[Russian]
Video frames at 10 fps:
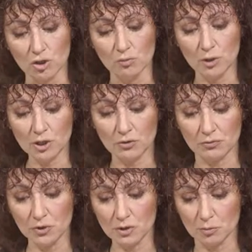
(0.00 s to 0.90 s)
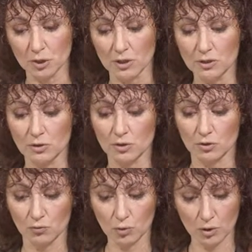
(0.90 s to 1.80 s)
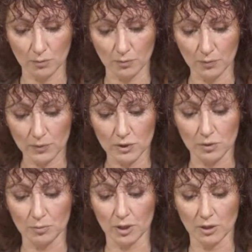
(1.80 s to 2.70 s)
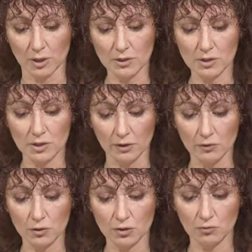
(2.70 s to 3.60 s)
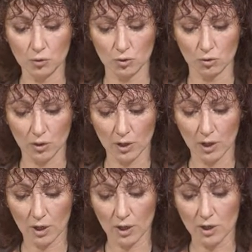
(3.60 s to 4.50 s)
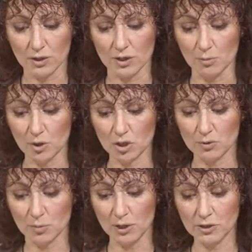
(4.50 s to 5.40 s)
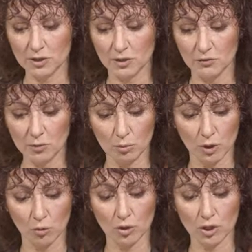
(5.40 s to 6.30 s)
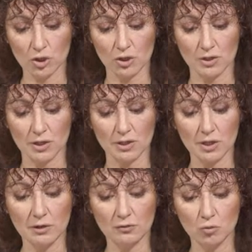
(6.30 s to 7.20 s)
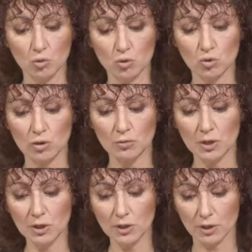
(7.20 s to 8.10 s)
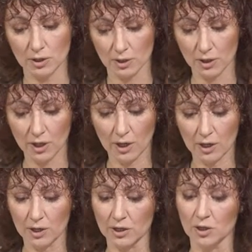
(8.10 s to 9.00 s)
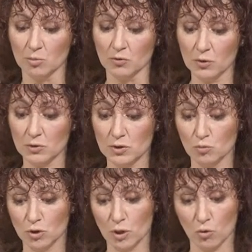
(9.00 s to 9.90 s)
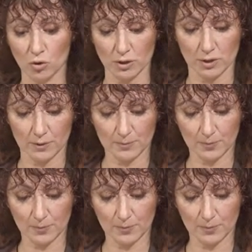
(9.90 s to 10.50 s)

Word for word: чем ближе Федя подходил к створкам, тем прохладнее становился воздух. Сама же исполинская дверь была украшена затейливыми узорами иния, какие бывают зимой на окнах.